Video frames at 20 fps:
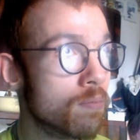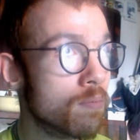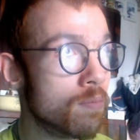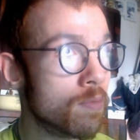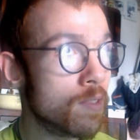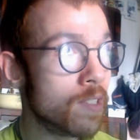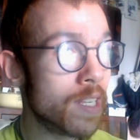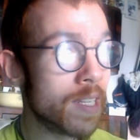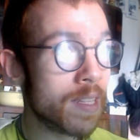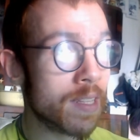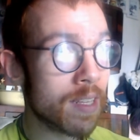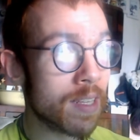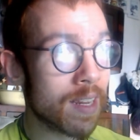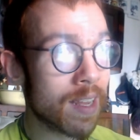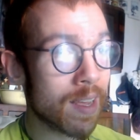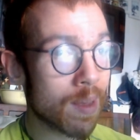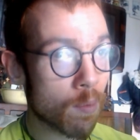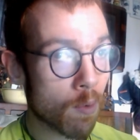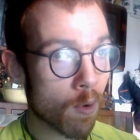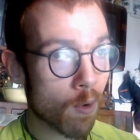
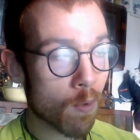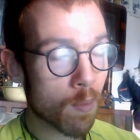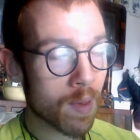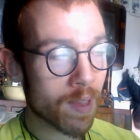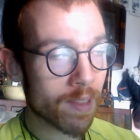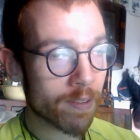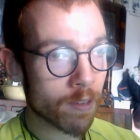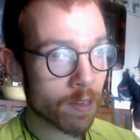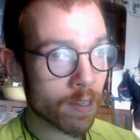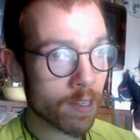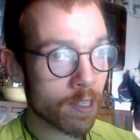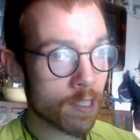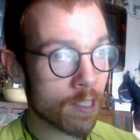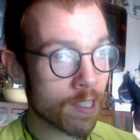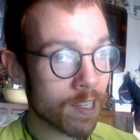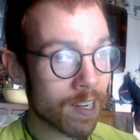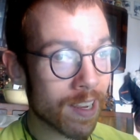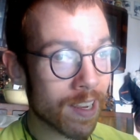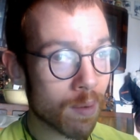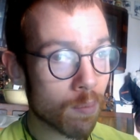sentiremo, o meglio
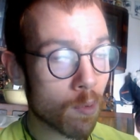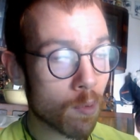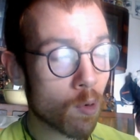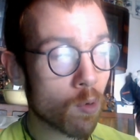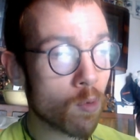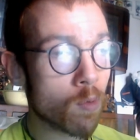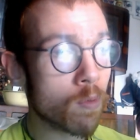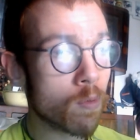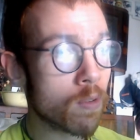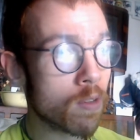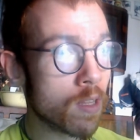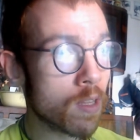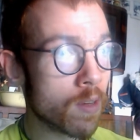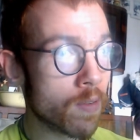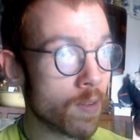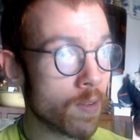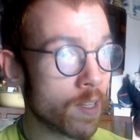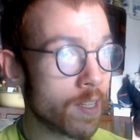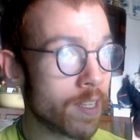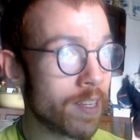leggeremo, uno dei
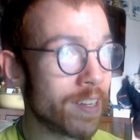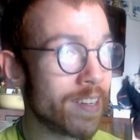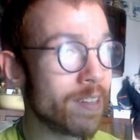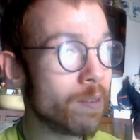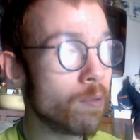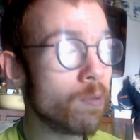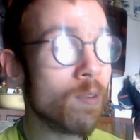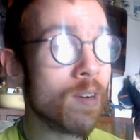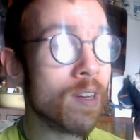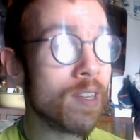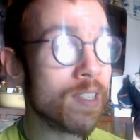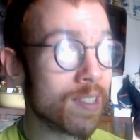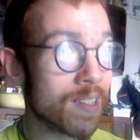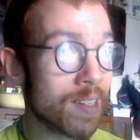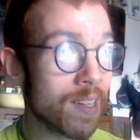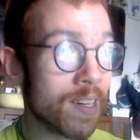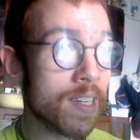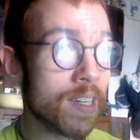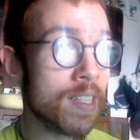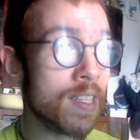fratelli
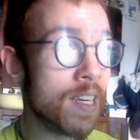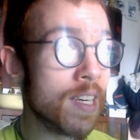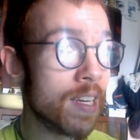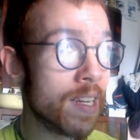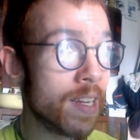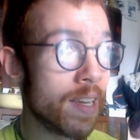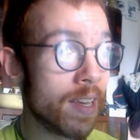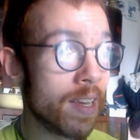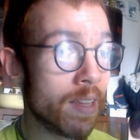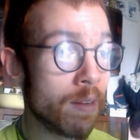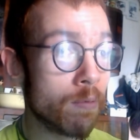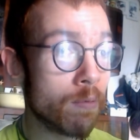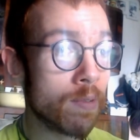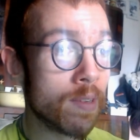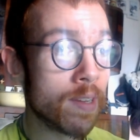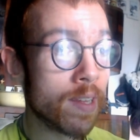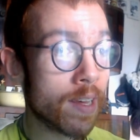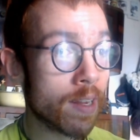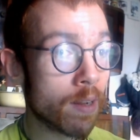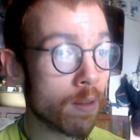Weasley dire in un
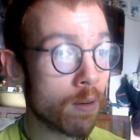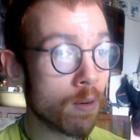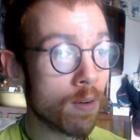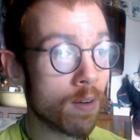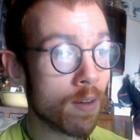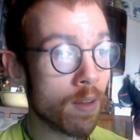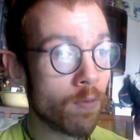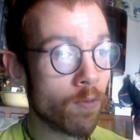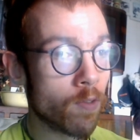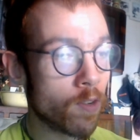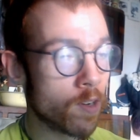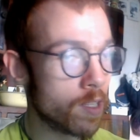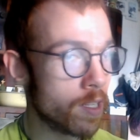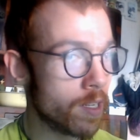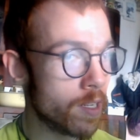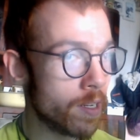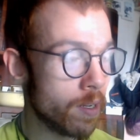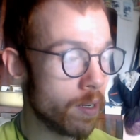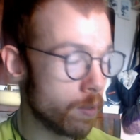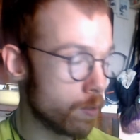dialogo che il
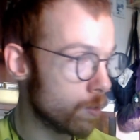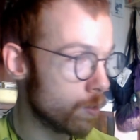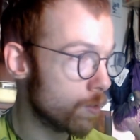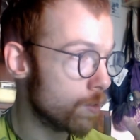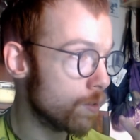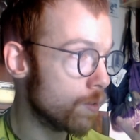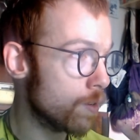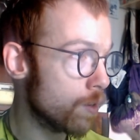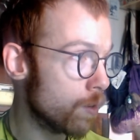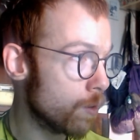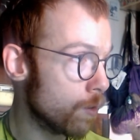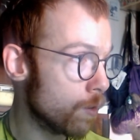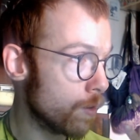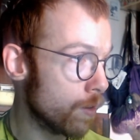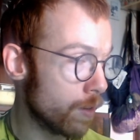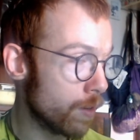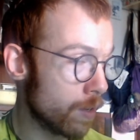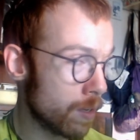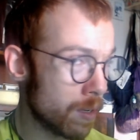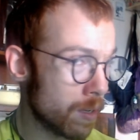fratellino
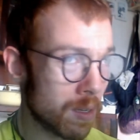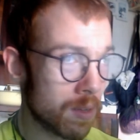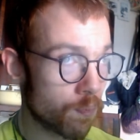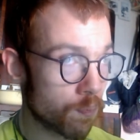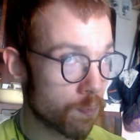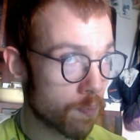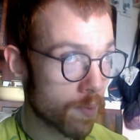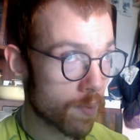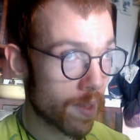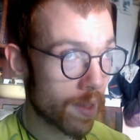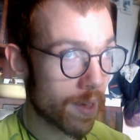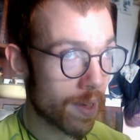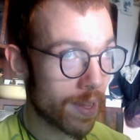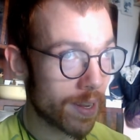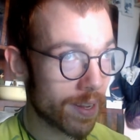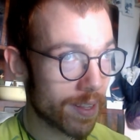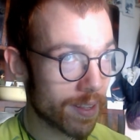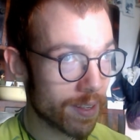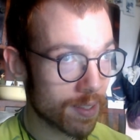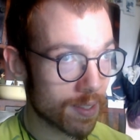Ron,
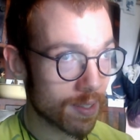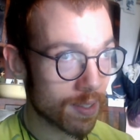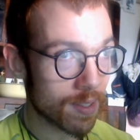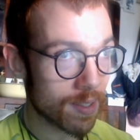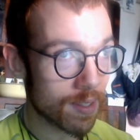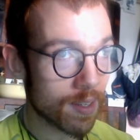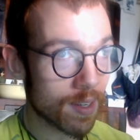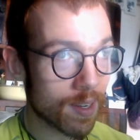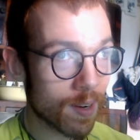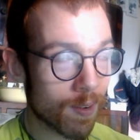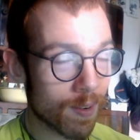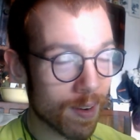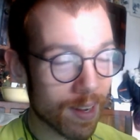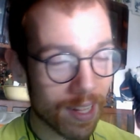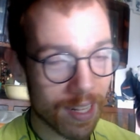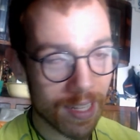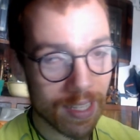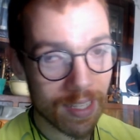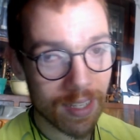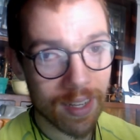alias
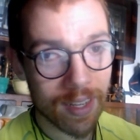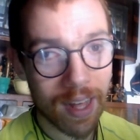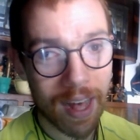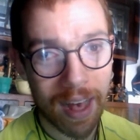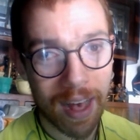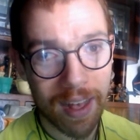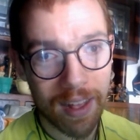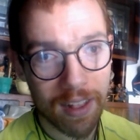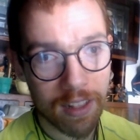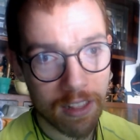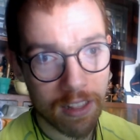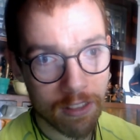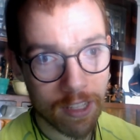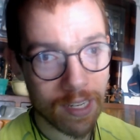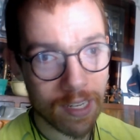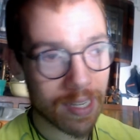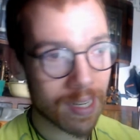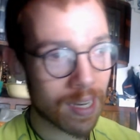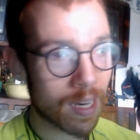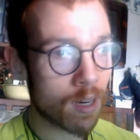Ronald, ha
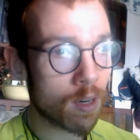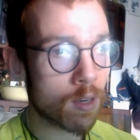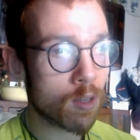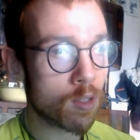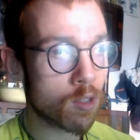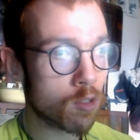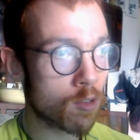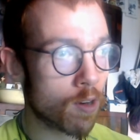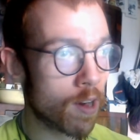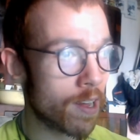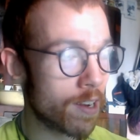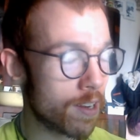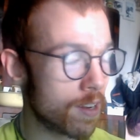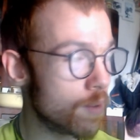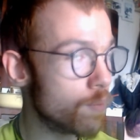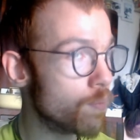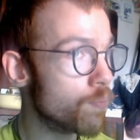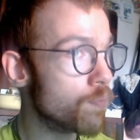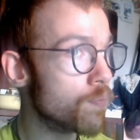circa otto anni.